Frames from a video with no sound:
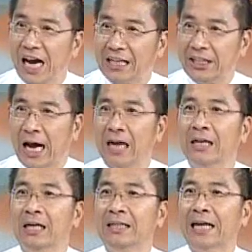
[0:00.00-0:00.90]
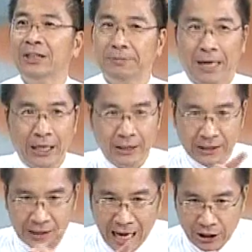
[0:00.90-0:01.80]
正正。咱起码咧
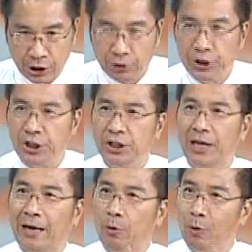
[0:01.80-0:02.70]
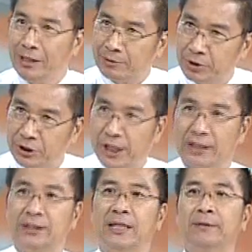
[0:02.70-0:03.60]
探究心态为什么是这
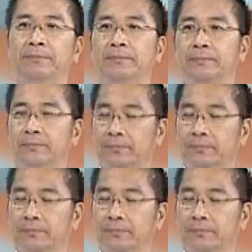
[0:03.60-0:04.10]
样子。嗯，是